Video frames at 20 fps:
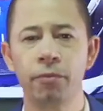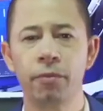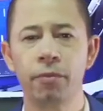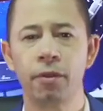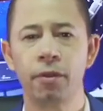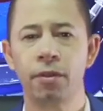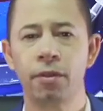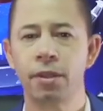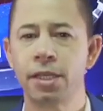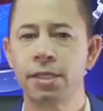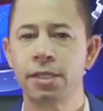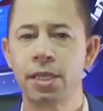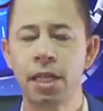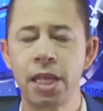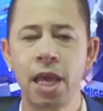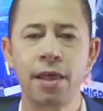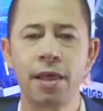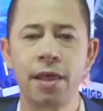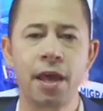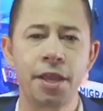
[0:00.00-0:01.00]
Desde el
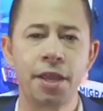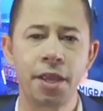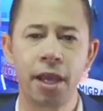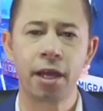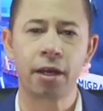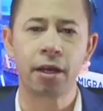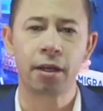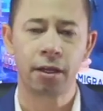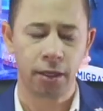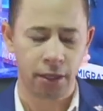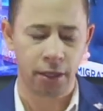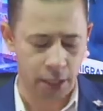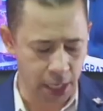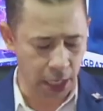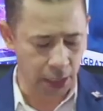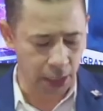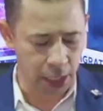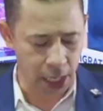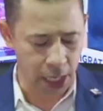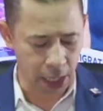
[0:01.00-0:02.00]
día de ayer y
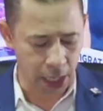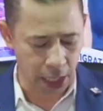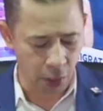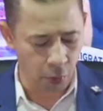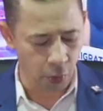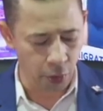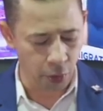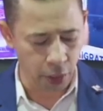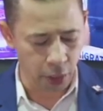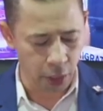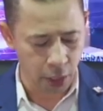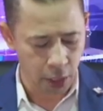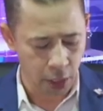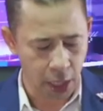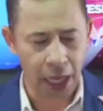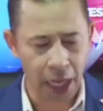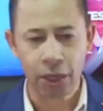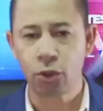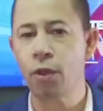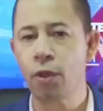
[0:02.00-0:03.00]
el día de hoy
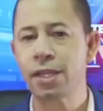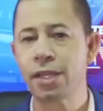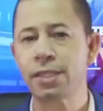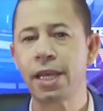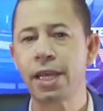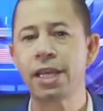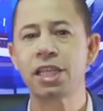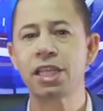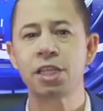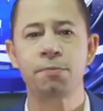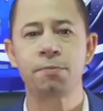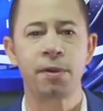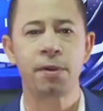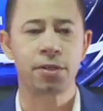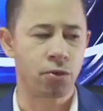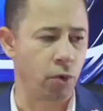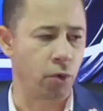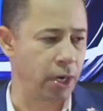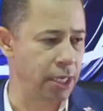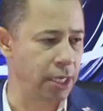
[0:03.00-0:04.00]
a todas esas
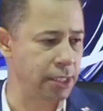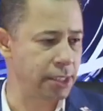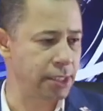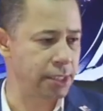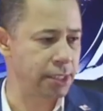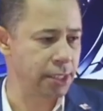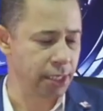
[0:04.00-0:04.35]
personas.